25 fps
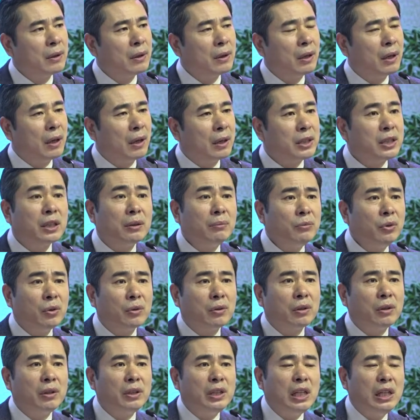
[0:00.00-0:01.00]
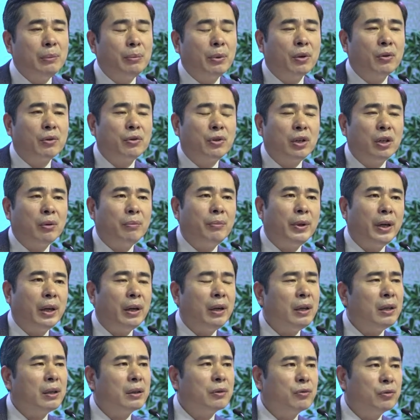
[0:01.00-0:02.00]
예, 지금도 그런 일본
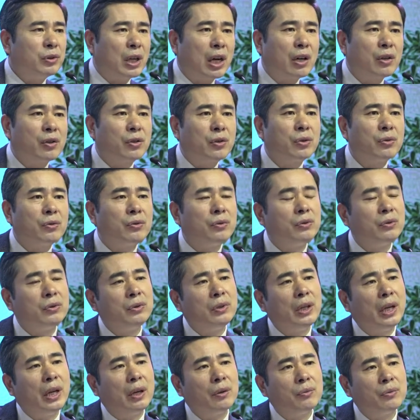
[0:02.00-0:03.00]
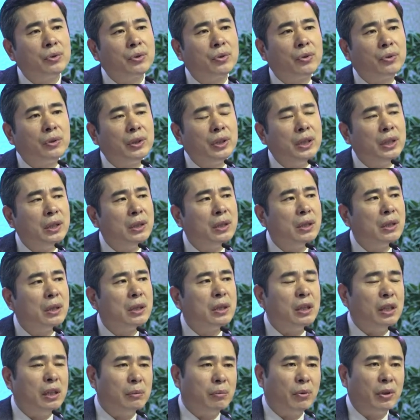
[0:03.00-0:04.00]
기업의 우장춘의 후손이
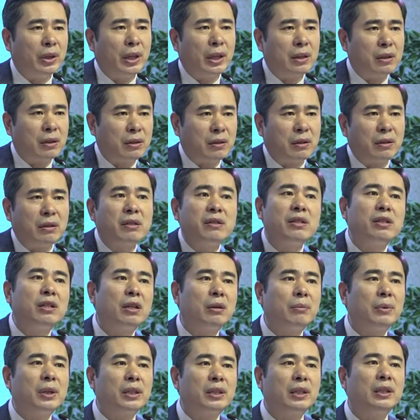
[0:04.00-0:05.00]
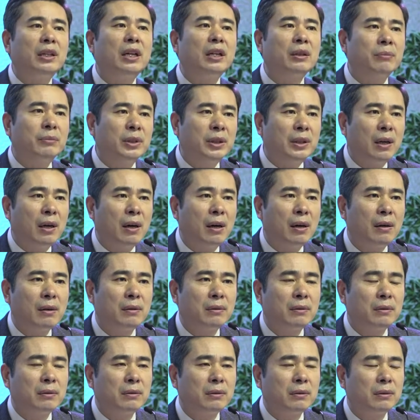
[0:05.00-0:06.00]
일본의 큰 기업의 사장입니다.
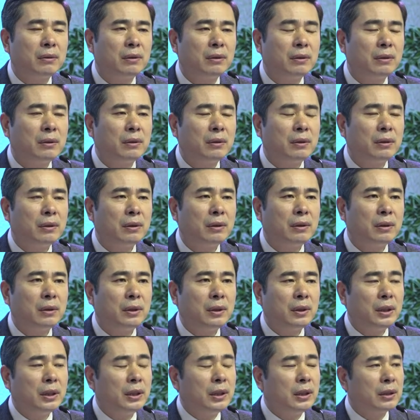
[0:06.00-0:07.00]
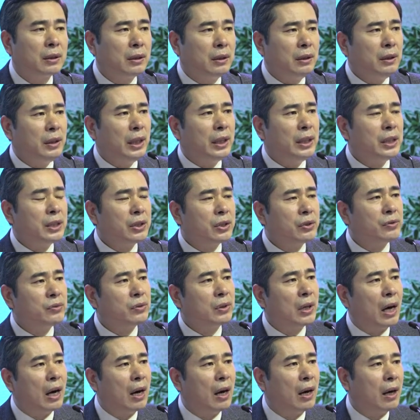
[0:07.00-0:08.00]
그런데 이
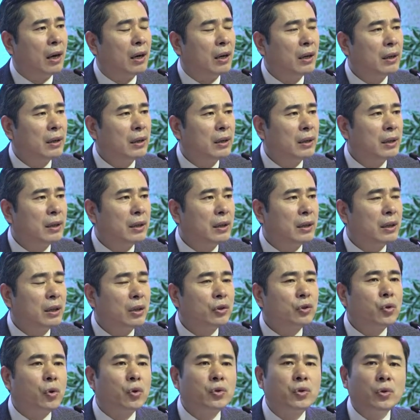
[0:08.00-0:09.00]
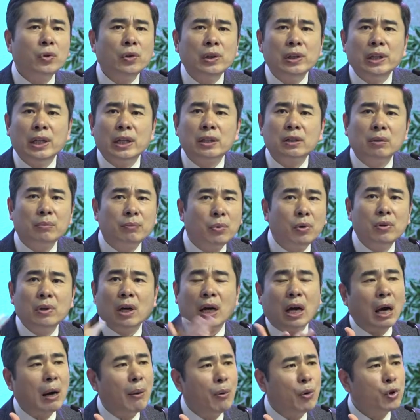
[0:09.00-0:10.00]
친구가 조선을 위해서
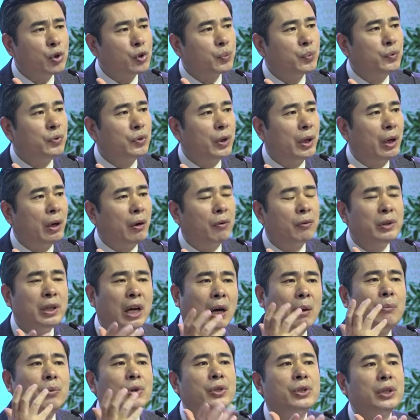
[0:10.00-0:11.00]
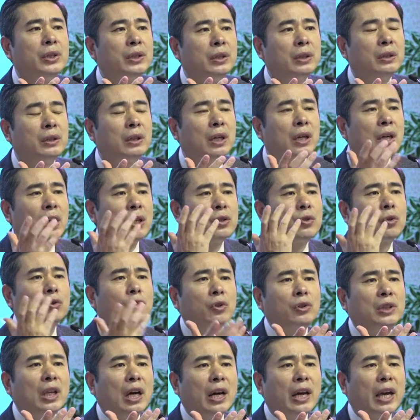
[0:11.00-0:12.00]
뭔가 하고 싶은 거예요. 우리 아버지는
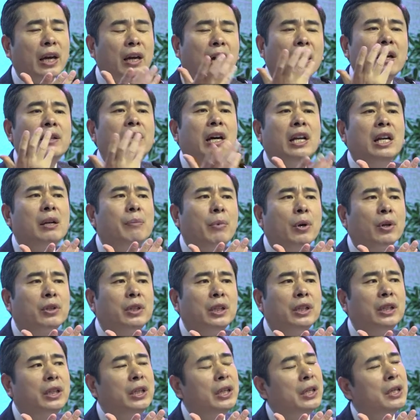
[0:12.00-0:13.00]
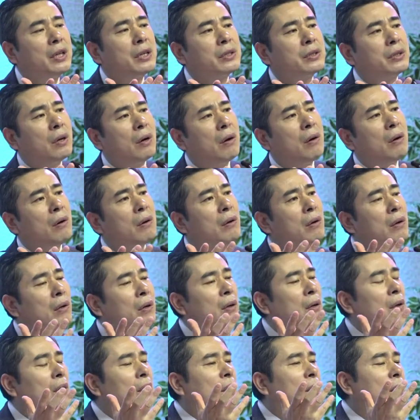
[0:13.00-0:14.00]
조선 땅에 가난을 벗기기 위해서
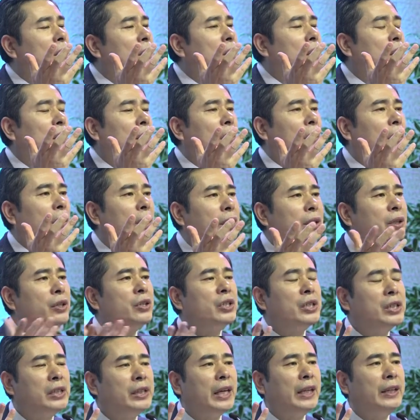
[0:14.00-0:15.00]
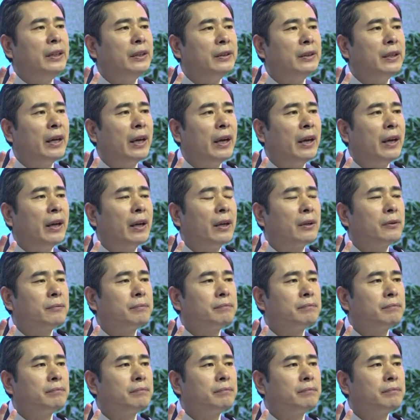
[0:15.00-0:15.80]
어, 이런 일을 했는데